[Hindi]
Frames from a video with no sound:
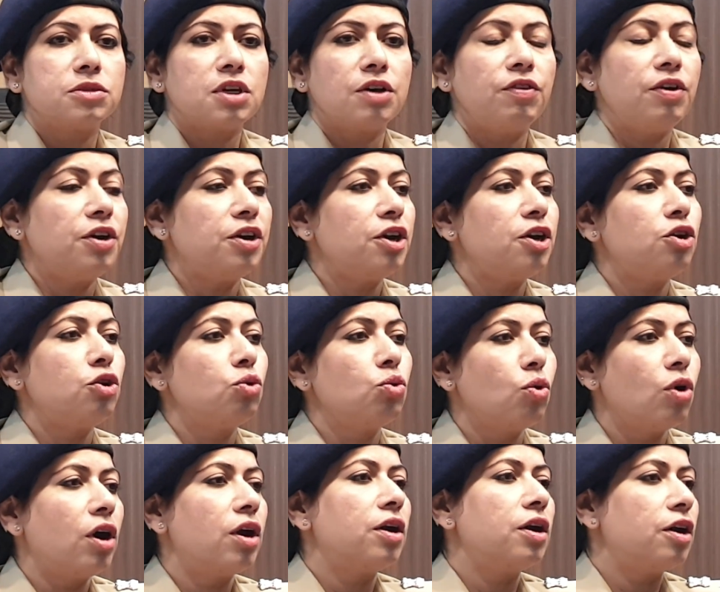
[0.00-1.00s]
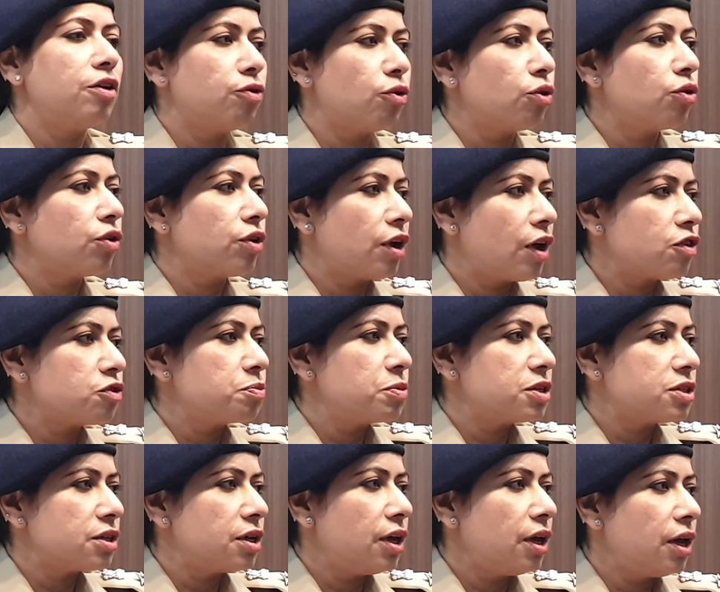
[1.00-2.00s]
7200 फ़ोटोग्राफ्स
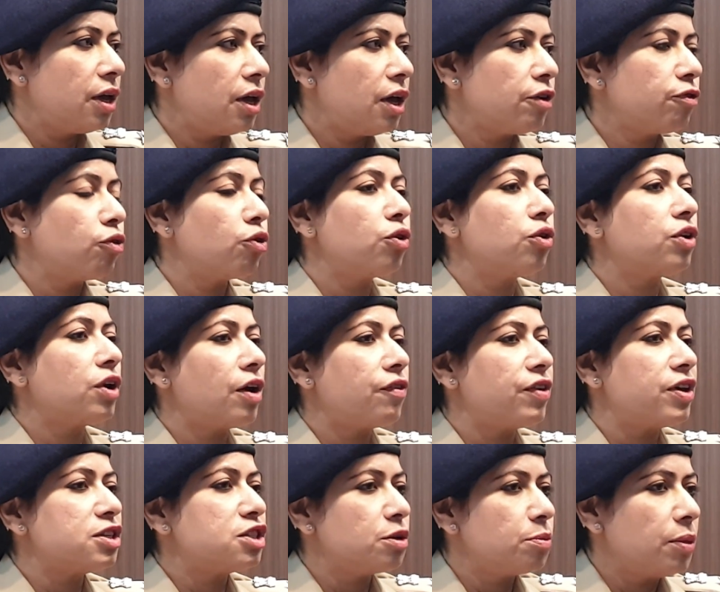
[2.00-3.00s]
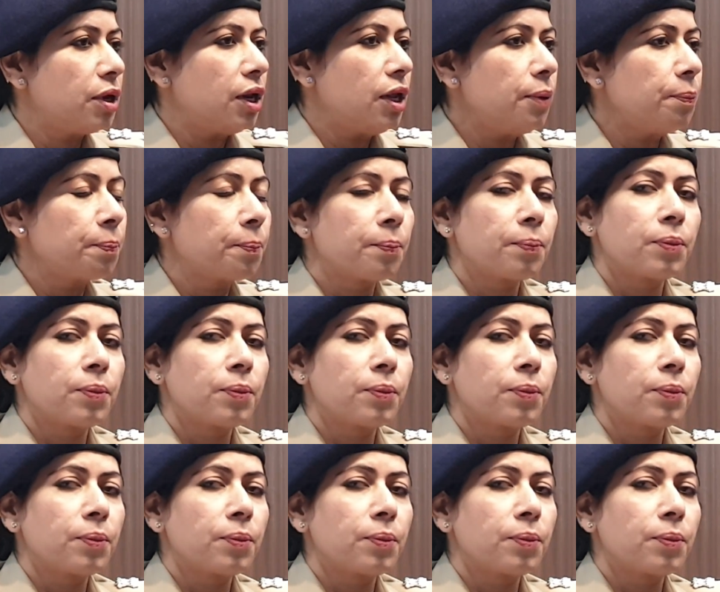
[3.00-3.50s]
में से एक फ़ोटोग्राफ ऐसी मिली